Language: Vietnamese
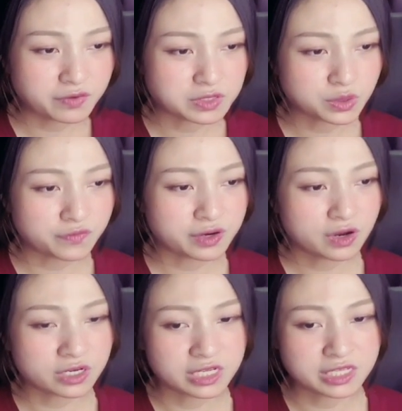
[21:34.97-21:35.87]
rồi vẫn
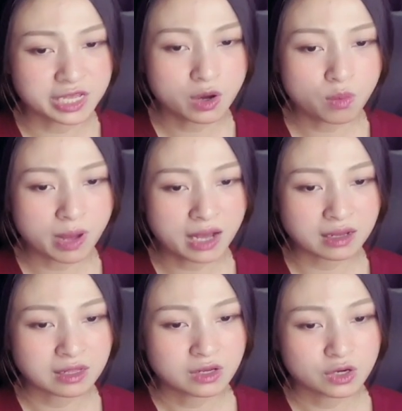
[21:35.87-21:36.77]
còn khí thế hùng hằng
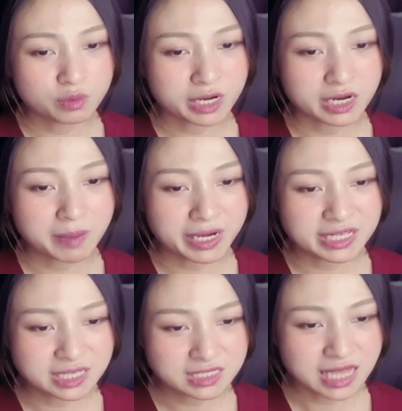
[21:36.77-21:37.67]
lúc này đã bay đi
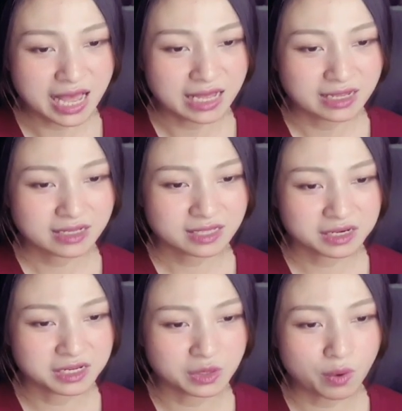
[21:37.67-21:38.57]
rất xa thần
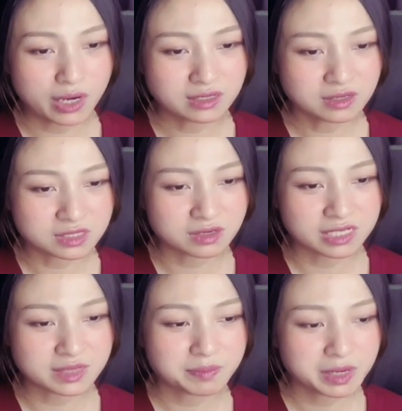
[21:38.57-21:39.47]
hình của hắn thực sự là
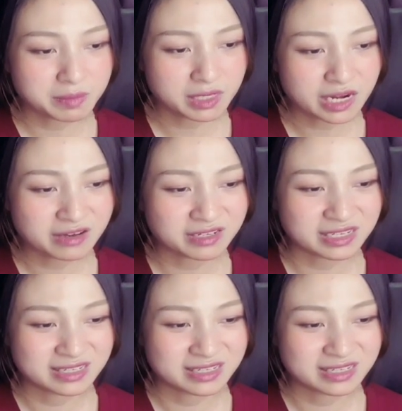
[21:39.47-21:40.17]
sắp biến mất đến nơi